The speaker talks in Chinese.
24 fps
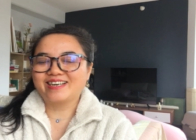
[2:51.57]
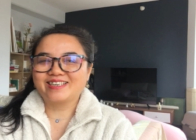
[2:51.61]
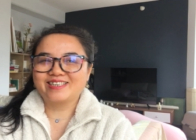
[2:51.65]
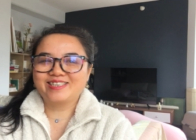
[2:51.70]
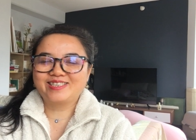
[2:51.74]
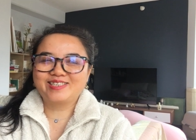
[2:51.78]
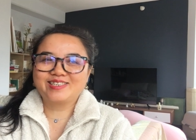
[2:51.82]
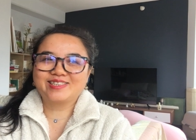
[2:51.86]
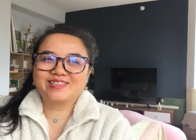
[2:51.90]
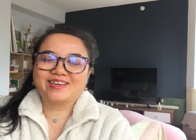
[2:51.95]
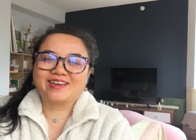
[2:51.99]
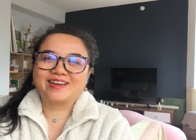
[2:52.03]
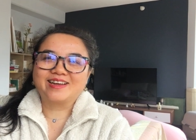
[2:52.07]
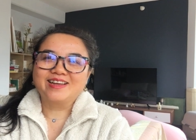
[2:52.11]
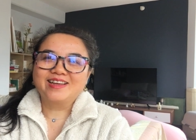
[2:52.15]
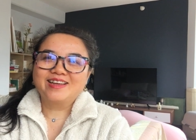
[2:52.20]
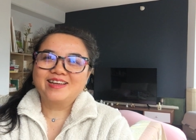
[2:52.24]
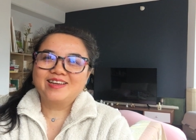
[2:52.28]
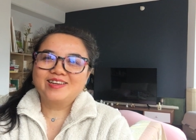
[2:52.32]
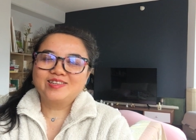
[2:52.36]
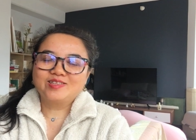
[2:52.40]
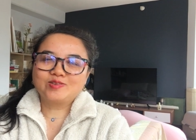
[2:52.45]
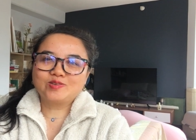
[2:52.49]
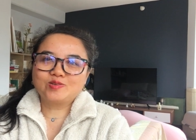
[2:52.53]
是的，
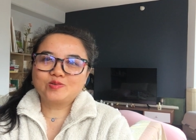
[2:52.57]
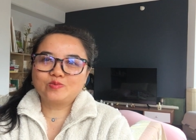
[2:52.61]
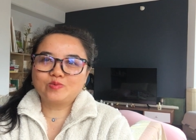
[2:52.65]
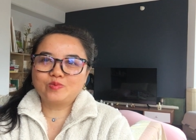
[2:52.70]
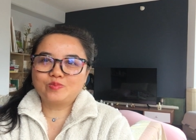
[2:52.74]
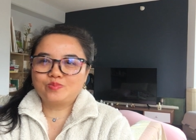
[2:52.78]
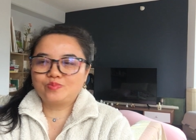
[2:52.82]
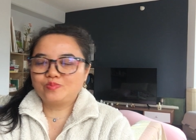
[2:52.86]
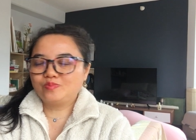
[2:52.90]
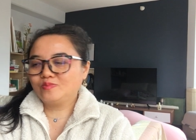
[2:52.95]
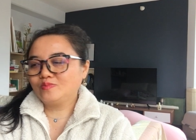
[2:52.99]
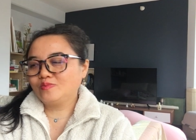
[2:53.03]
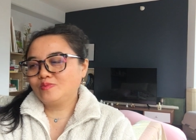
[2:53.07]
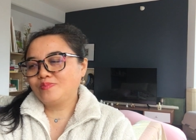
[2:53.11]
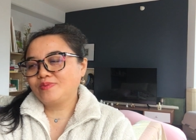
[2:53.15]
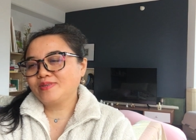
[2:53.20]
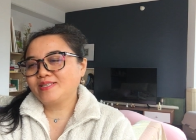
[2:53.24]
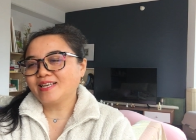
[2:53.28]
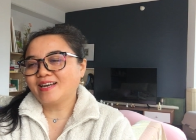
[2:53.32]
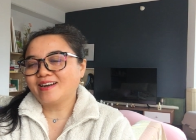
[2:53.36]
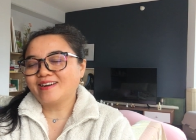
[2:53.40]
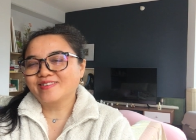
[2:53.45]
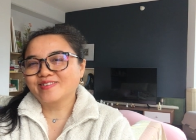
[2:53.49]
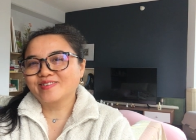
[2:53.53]
就是我我不
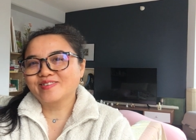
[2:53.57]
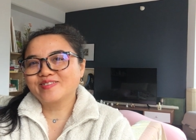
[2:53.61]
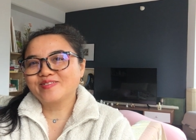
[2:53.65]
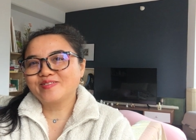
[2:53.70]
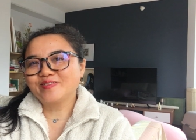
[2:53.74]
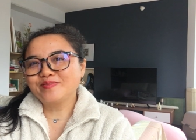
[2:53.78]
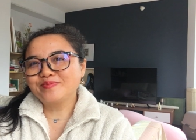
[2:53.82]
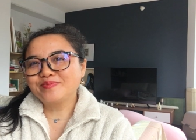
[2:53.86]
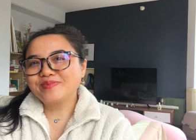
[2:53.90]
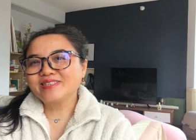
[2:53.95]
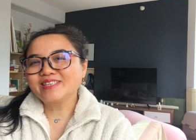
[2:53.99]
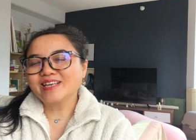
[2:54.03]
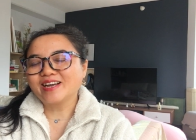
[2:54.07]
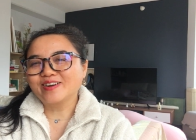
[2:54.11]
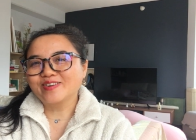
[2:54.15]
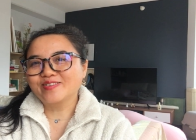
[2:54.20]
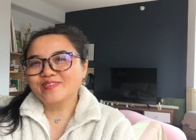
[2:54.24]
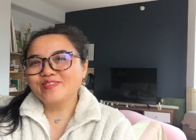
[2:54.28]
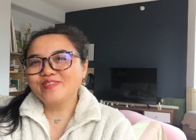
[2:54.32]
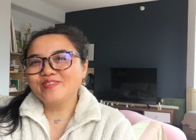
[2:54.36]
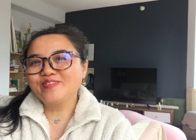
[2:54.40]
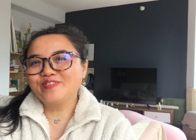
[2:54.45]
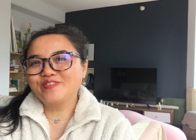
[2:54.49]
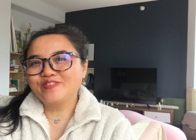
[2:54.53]
想，我不想
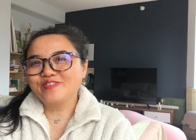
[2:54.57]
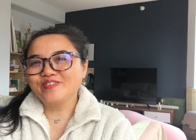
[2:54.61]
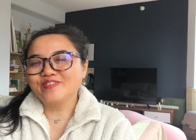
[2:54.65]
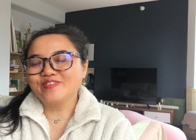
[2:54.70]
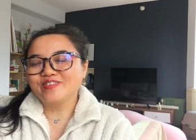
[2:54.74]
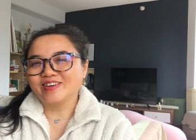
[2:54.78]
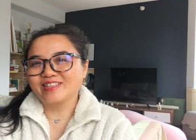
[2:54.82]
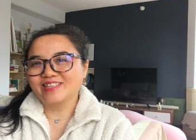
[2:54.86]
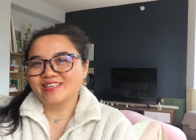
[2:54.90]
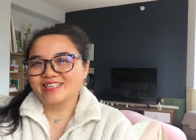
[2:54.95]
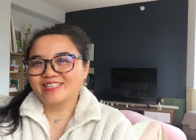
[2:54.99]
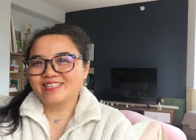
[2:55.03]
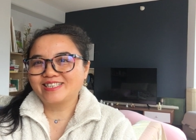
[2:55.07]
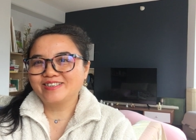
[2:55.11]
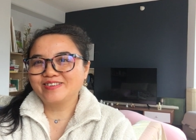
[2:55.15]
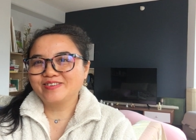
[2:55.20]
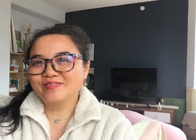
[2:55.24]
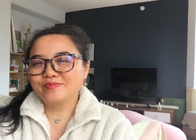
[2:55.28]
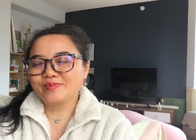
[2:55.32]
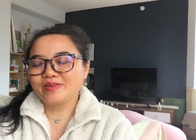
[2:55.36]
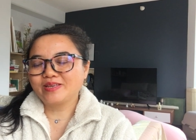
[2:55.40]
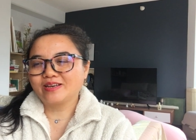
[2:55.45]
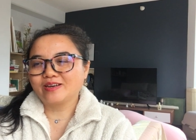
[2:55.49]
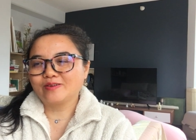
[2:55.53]
辜负我的
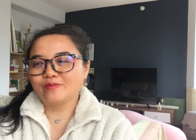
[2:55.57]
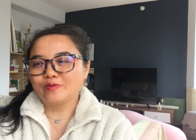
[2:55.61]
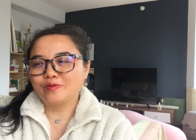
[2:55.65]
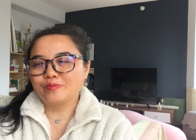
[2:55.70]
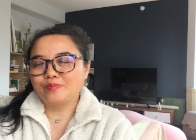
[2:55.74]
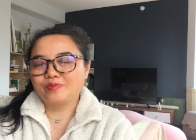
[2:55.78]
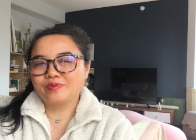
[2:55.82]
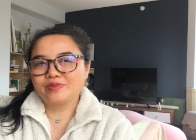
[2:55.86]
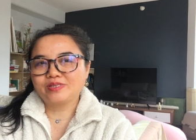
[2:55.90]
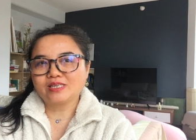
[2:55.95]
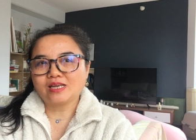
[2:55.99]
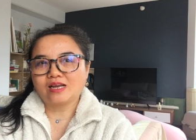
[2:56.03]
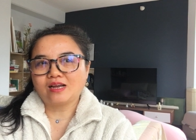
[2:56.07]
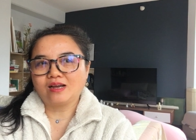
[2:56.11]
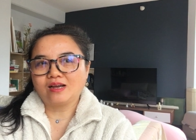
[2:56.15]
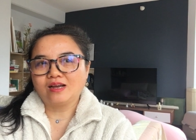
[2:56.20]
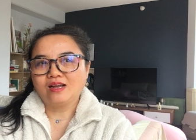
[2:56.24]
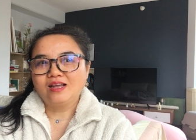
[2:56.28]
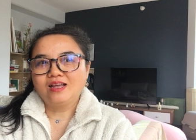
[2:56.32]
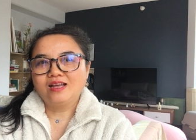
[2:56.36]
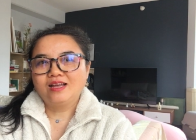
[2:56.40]
生命，我不想